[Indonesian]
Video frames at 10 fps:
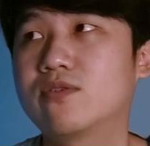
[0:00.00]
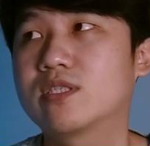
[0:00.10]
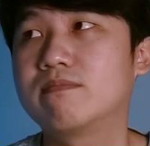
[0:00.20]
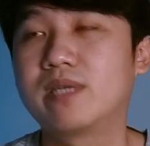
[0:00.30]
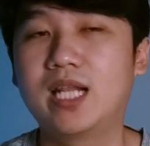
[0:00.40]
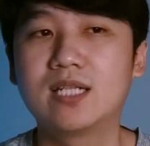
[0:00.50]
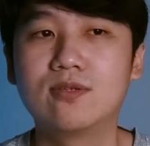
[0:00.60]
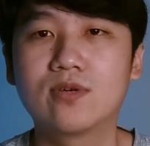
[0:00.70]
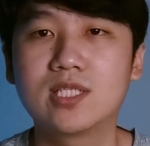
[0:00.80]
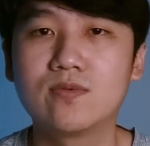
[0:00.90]
Note 9
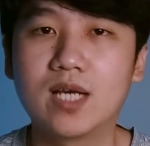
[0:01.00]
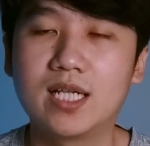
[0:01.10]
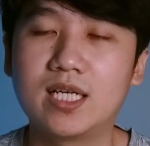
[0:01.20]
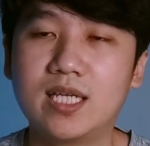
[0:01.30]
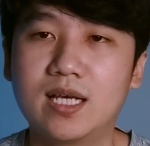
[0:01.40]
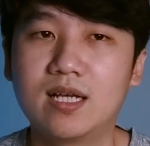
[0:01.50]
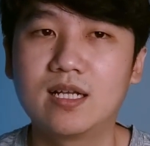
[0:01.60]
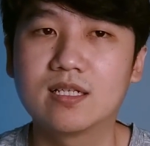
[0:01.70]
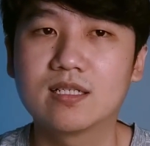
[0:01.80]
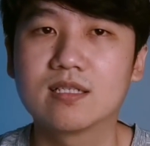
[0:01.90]
dulu kan juga ada
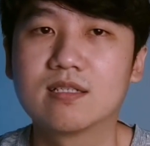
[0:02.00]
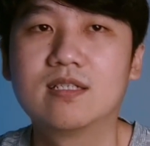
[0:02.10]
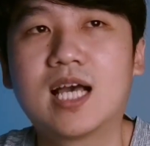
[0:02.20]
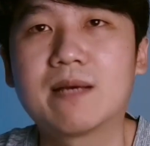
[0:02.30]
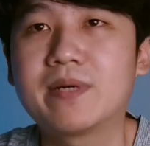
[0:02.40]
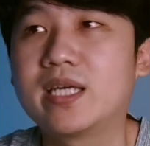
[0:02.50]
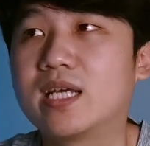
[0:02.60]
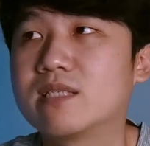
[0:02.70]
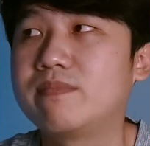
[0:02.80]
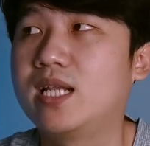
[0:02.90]
yang apa
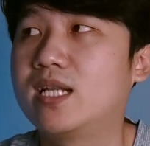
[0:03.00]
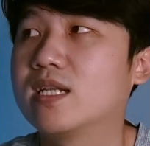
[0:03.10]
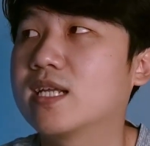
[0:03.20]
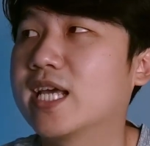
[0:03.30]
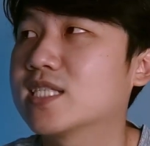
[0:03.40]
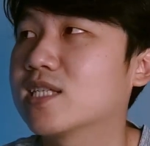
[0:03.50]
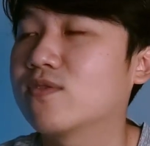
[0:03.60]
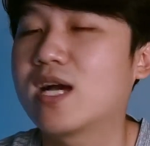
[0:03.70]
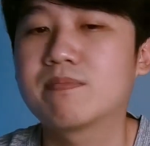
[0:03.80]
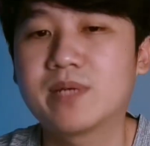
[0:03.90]
ya 9S atau
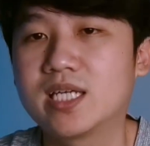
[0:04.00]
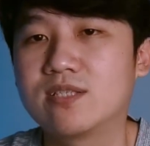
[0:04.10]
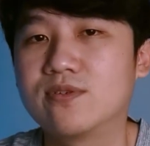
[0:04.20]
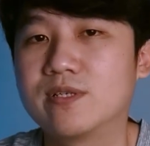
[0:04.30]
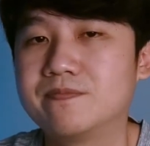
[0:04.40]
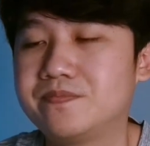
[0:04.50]
apa gitu.